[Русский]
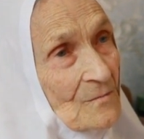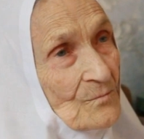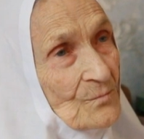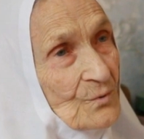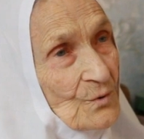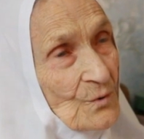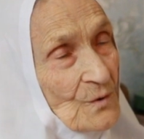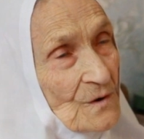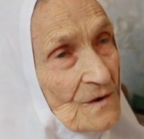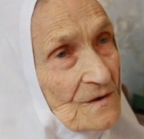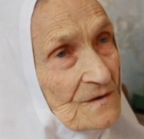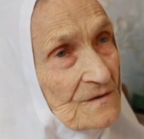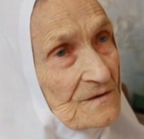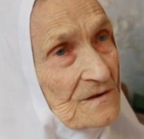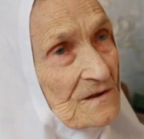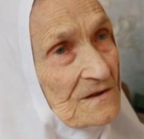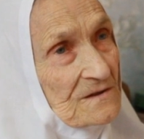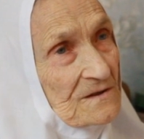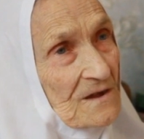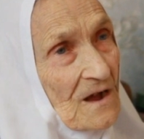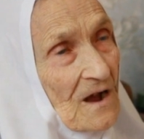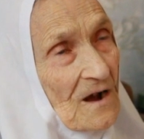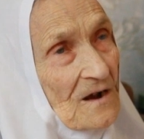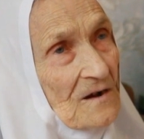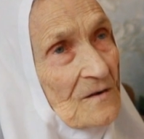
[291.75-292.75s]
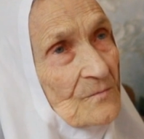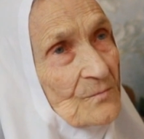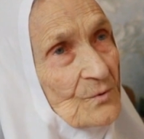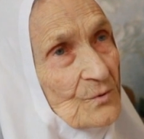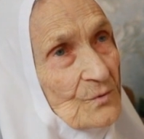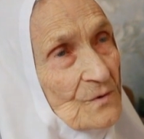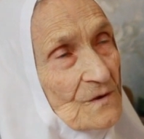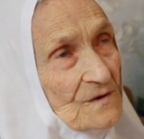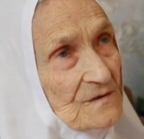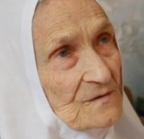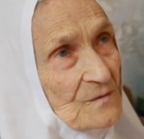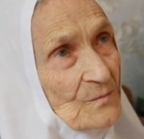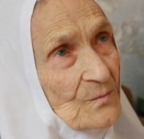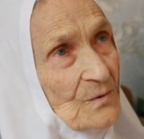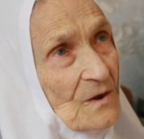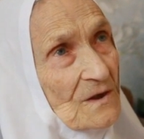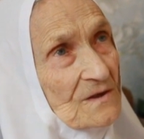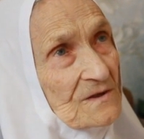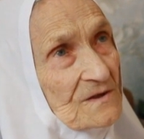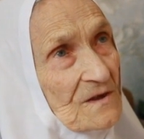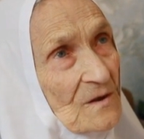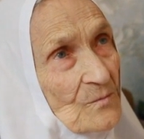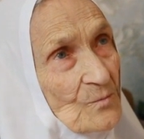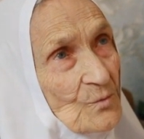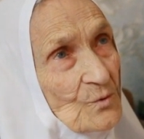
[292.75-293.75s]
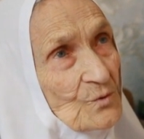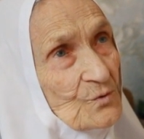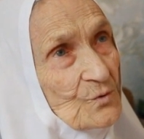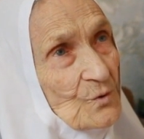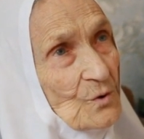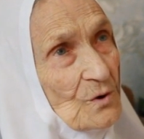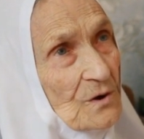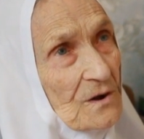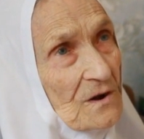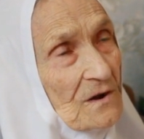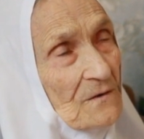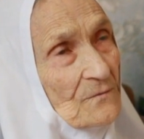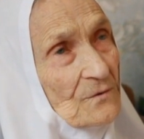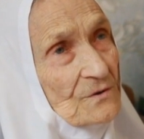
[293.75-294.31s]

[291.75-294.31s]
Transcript: просто так, просто по одному только